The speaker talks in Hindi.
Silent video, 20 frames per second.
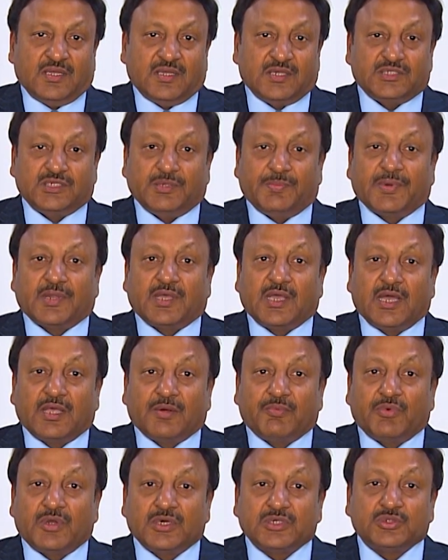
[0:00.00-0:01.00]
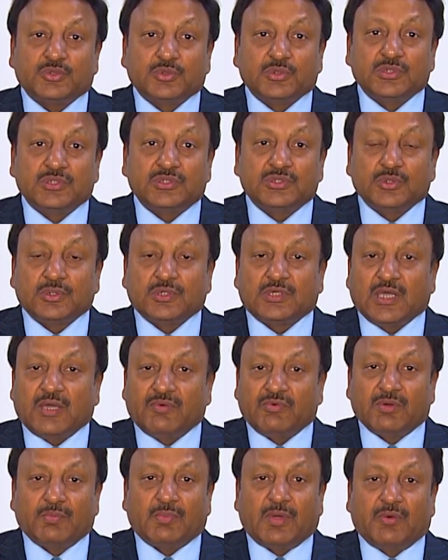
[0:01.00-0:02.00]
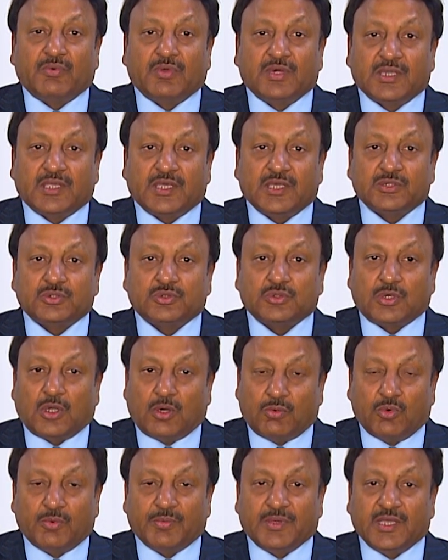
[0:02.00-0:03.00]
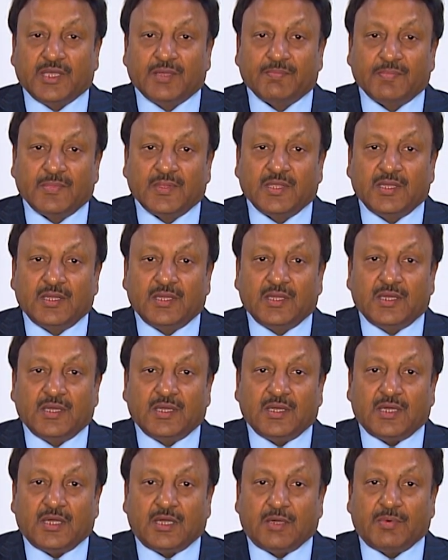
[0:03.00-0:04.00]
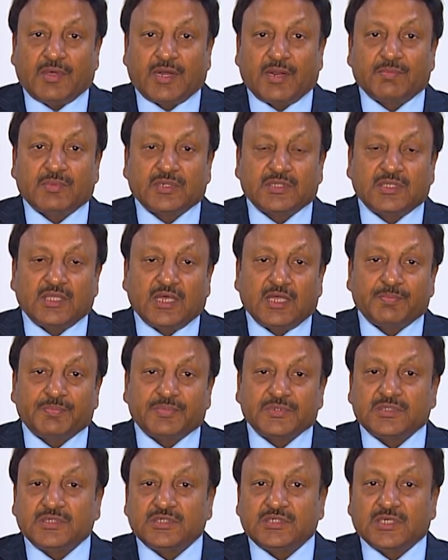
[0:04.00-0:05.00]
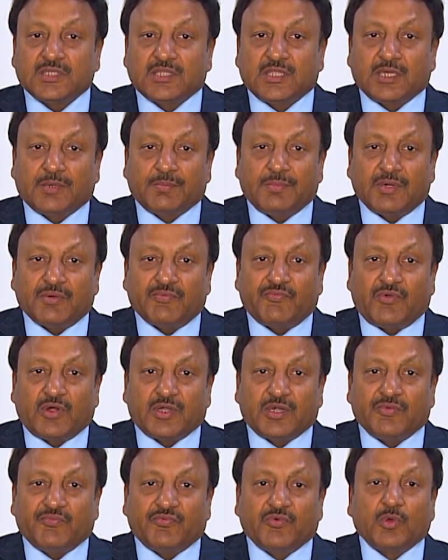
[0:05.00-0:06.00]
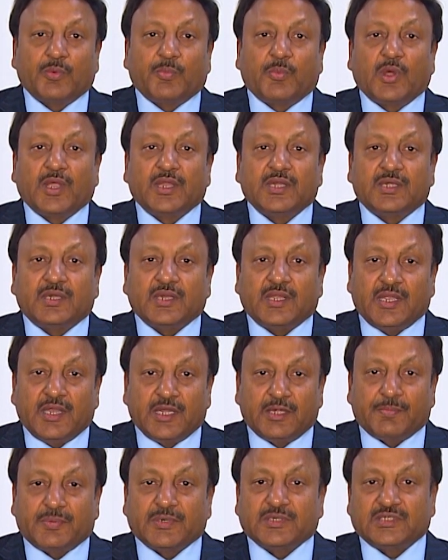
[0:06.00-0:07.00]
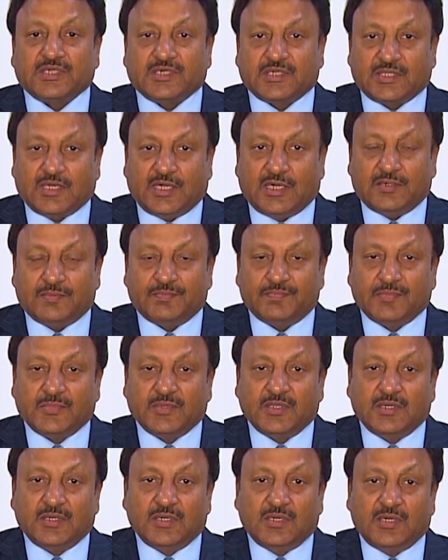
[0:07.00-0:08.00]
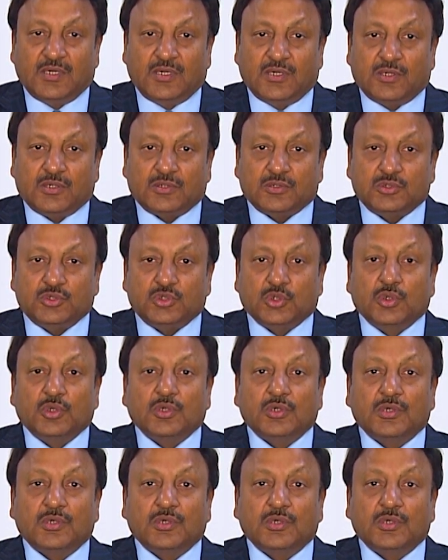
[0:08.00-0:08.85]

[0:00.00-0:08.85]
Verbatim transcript: इसी प्रकार वर्ष उन्नीस सौ बावन के चुनावों में हमारा मतदान प्रतिशत लगभग 44.8 परसेंट था जो